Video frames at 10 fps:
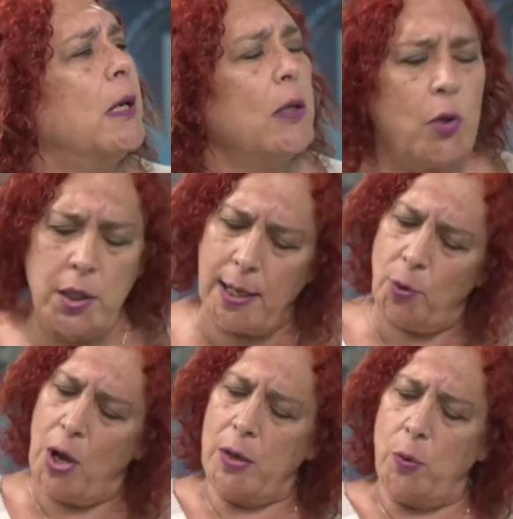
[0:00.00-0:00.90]
No
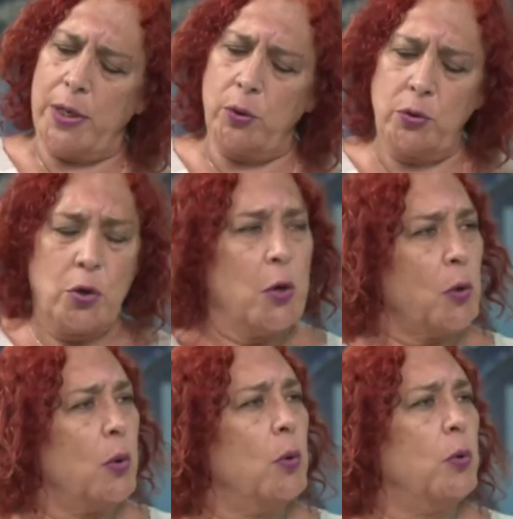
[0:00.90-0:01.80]
llegamos a acuerdos
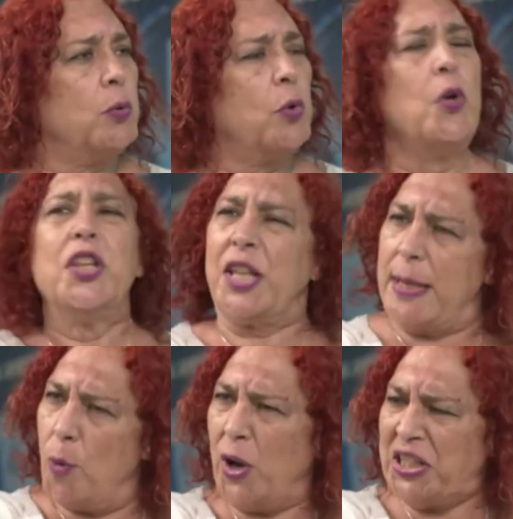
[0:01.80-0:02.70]
conjuntos.
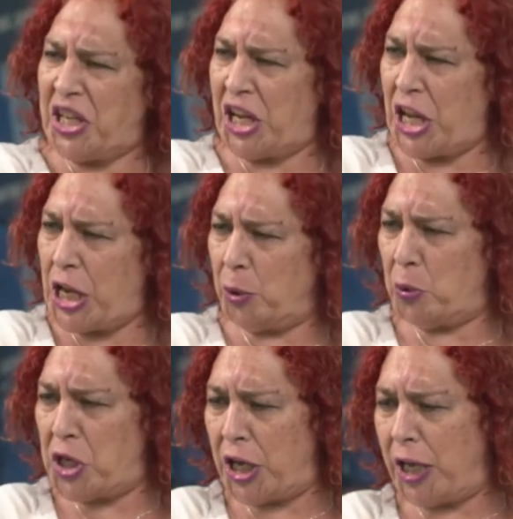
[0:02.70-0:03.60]
Tenemos que hacer esto
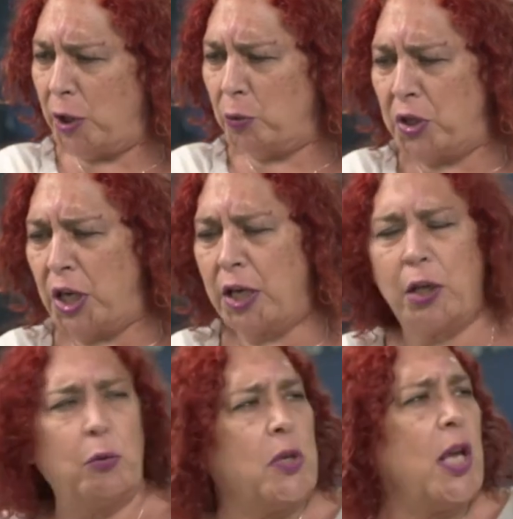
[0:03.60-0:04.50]
y esto y
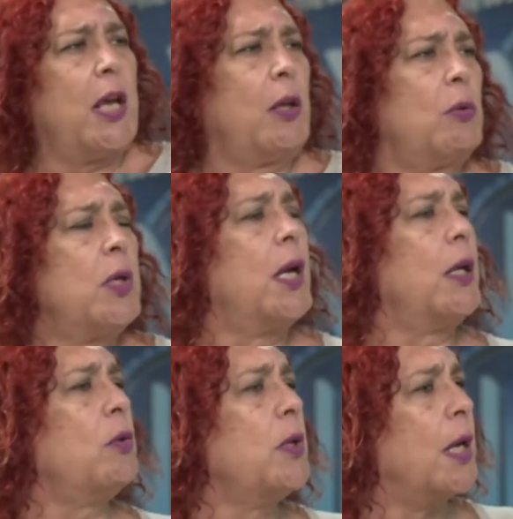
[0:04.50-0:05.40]
esto y esto y
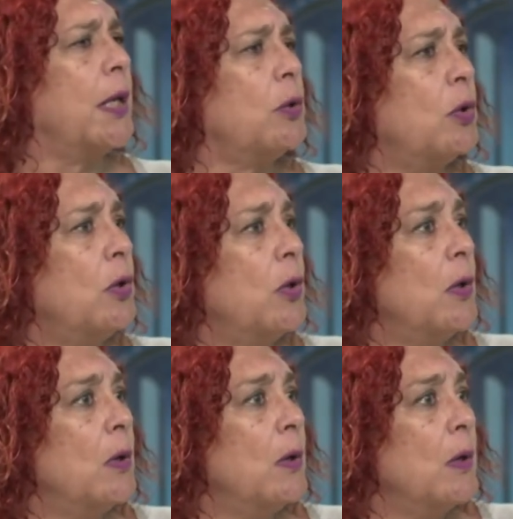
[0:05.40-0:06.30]
esto y esto.
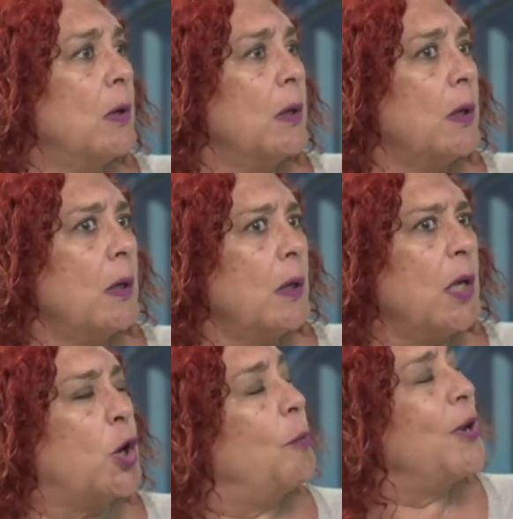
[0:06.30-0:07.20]
¿Y
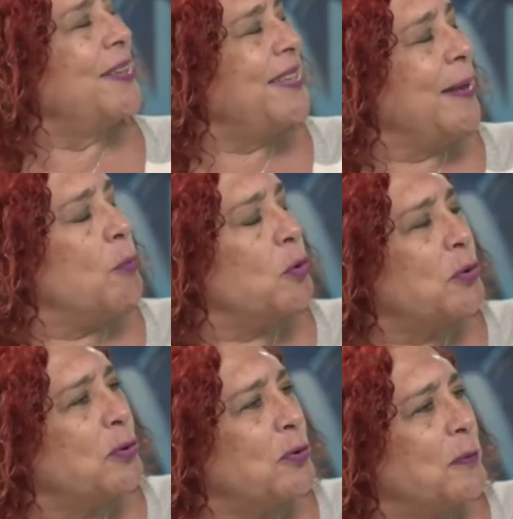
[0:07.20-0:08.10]
cómo lo
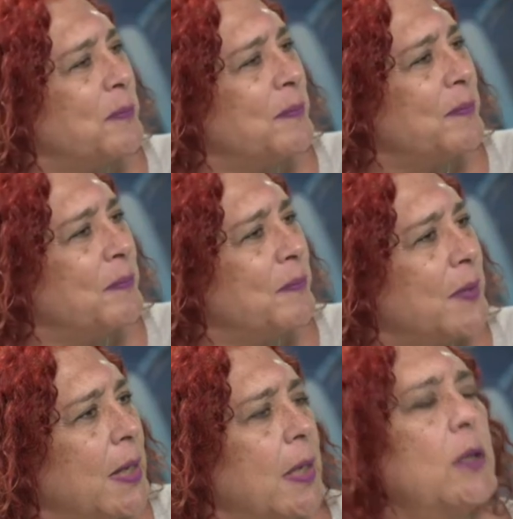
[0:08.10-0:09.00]
hacemos?
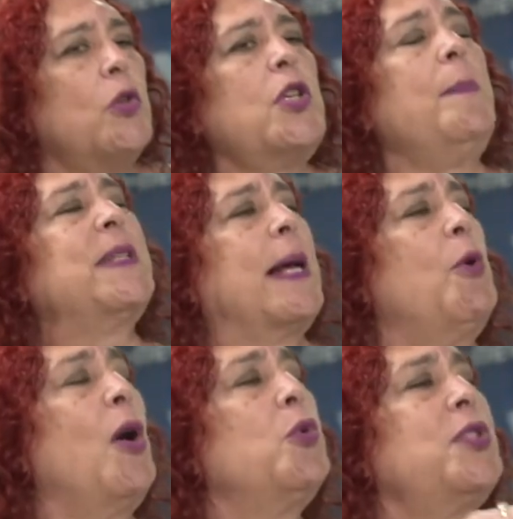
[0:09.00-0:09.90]
Entonces
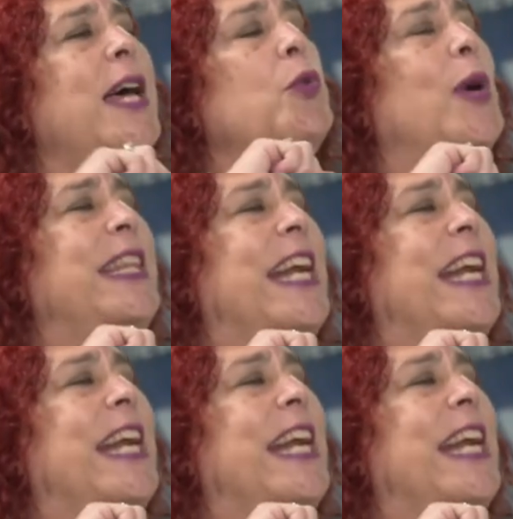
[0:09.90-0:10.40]
empezamos a usar nuestras